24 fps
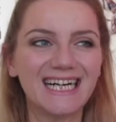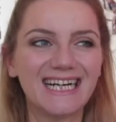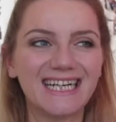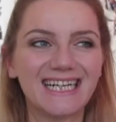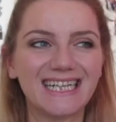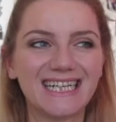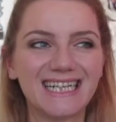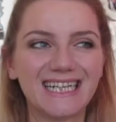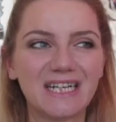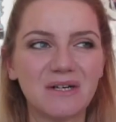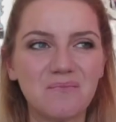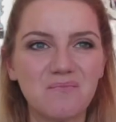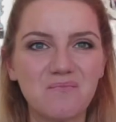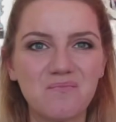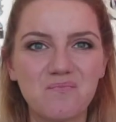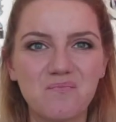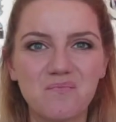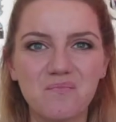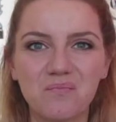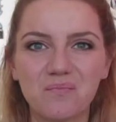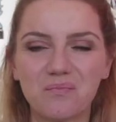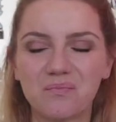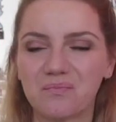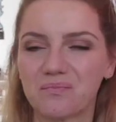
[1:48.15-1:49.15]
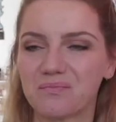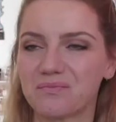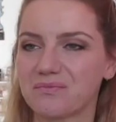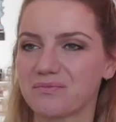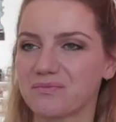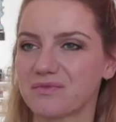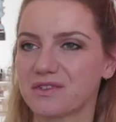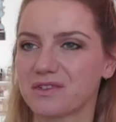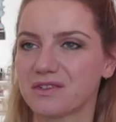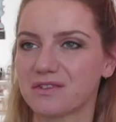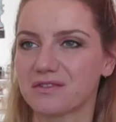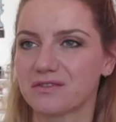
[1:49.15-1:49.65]
um,
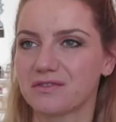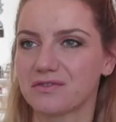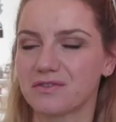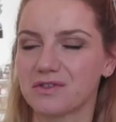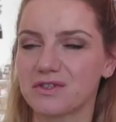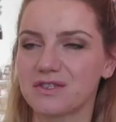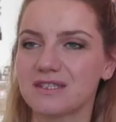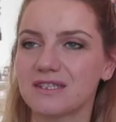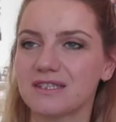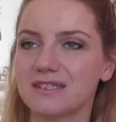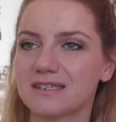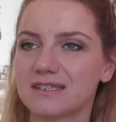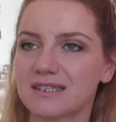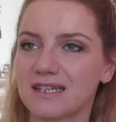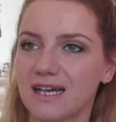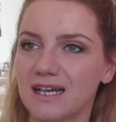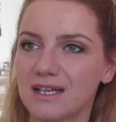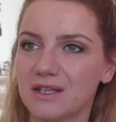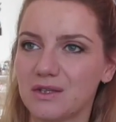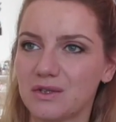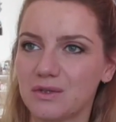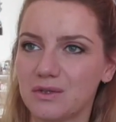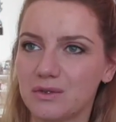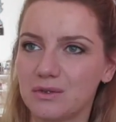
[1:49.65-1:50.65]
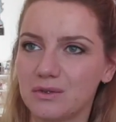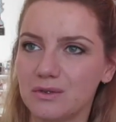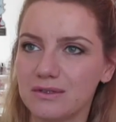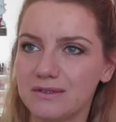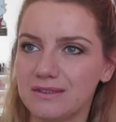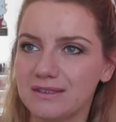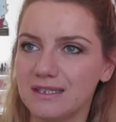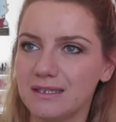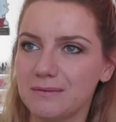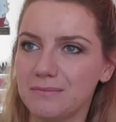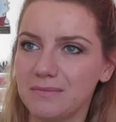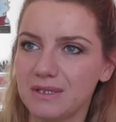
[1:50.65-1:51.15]
forse tra gli
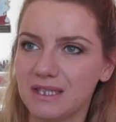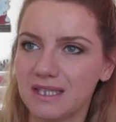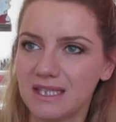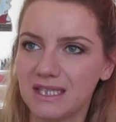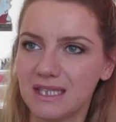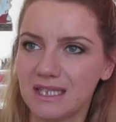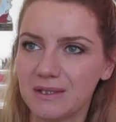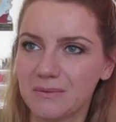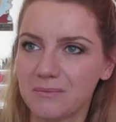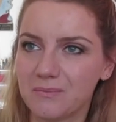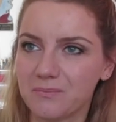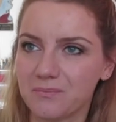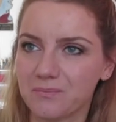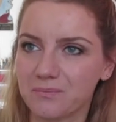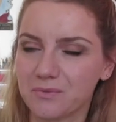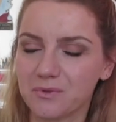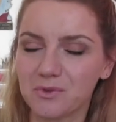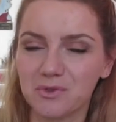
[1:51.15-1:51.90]
ultimi,